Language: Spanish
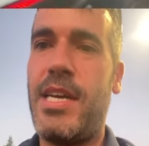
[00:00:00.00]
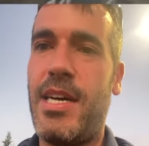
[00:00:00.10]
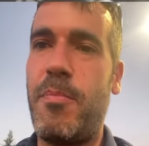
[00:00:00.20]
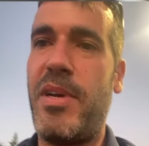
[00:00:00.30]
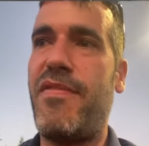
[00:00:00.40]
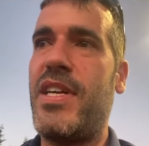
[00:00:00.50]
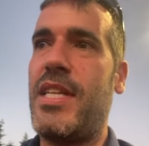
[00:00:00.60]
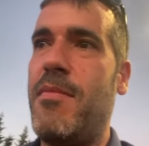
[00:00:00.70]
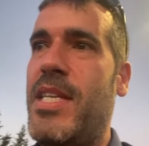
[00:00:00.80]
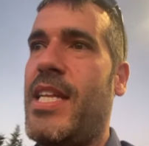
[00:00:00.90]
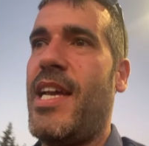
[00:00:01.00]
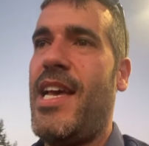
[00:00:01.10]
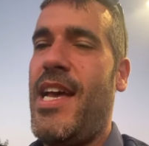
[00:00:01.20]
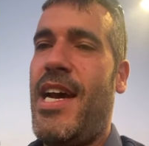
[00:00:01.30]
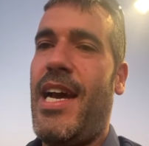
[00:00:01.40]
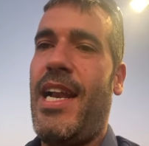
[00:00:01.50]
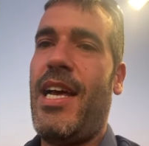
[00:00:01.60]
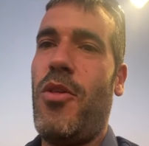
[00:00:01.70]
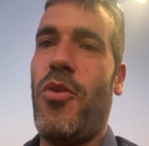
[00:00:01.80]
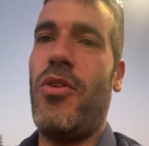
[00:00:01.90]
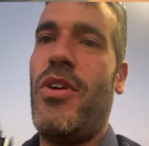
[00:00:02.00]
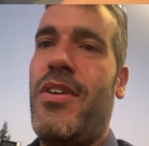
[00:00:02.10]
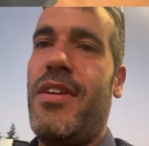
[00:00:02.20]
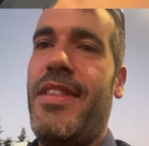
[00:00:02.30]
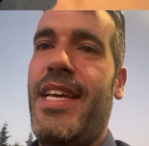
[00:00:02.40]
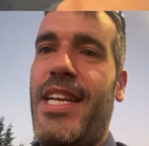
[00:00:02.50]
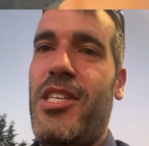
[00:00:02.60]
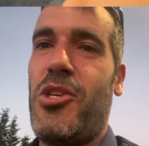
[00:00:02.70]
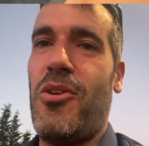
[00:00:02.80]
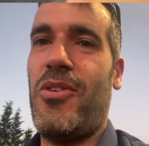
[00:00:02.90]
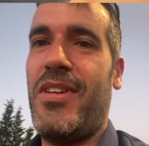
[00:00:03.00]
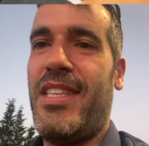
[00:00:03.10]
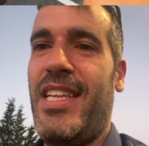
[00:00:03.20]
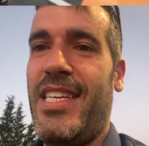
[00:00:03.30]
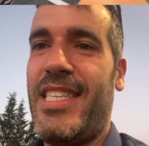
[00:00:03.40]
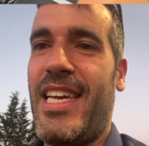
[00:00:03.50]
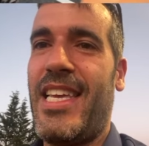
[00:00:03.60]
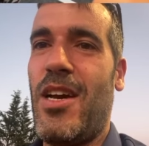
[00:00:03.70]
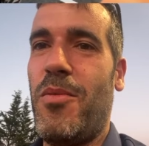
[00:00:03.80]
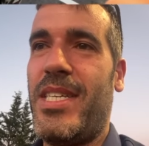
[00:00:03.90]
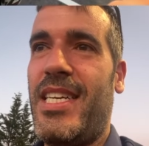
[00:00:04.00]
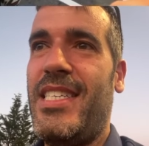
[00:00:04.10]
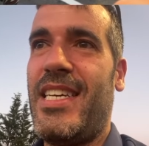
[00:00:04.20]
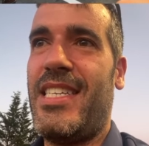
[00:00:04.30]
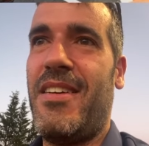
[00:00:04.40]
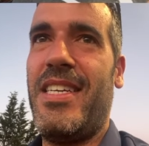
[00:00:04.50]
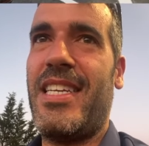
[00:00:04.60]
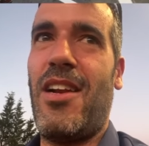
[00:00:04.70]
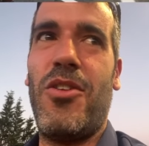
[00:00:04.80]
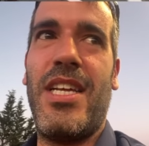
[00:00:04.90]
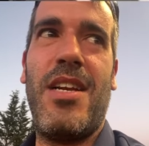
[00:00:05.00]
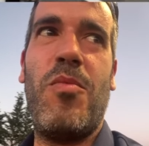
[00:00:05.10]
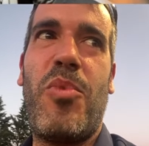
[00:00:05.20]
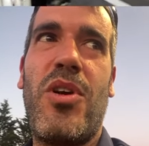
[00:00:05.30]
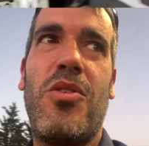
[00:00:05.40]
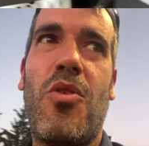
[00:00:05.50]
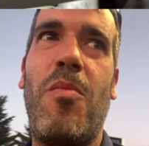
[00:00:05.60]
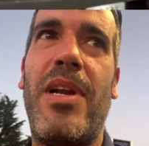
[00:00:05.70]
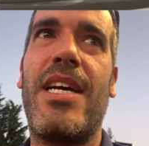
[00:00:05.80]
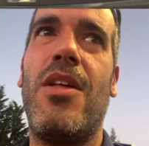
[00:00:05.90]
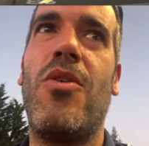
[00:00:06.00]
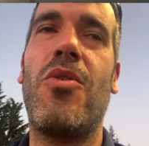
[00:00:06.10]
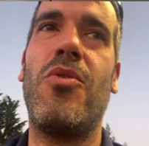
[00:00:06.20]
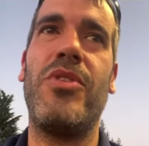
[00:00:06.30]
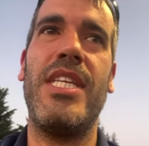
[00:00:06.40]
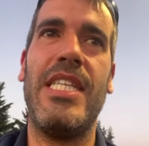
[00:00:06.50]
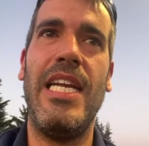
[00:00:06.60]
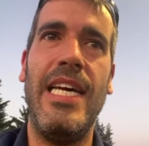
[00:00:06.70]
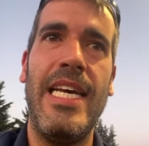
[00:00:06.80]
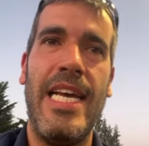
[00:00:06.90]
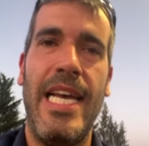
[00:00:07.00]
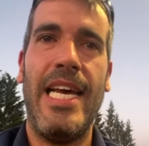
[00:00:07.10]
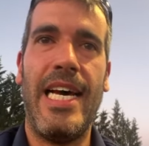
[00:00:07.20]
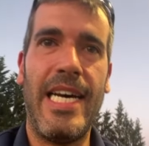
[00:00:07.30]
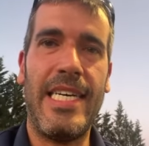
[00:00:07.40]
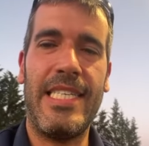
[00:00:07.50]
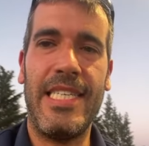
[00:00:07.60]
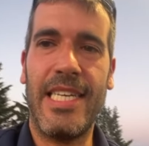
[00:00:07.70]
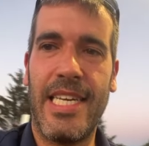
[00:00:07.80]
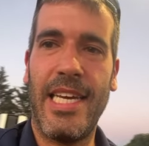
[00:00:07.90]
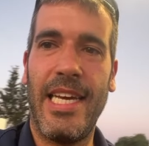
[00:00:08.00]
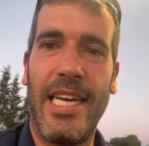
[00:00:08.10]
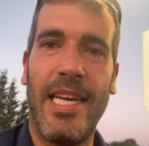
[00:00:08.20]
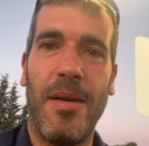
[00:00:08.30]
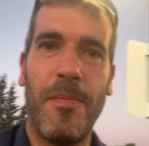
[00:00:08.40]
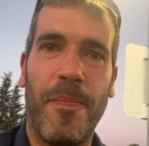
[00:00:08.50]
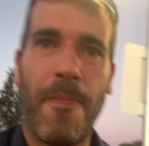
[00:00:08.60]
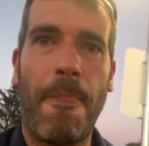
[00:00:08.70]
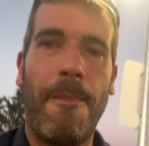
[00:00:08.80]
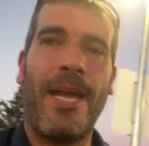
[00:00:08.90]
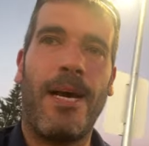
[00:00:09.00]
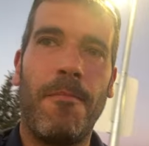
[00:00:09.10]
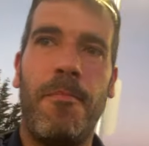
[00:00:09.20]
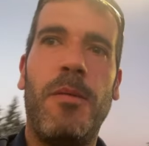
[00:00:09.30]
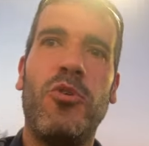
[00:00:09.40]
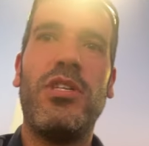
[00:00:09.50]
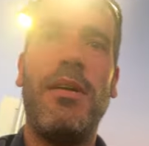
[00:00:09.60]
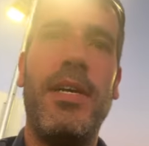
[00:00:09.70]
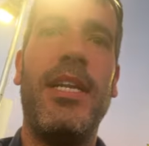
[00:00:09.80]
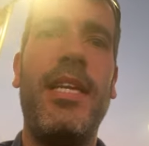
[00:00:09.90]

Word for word: a llegar perfectamente al lado derecho de este Kia V6. Ya sabéis que lo tiene un poquito complicado con Tesla. Así que, venga, vamos a ver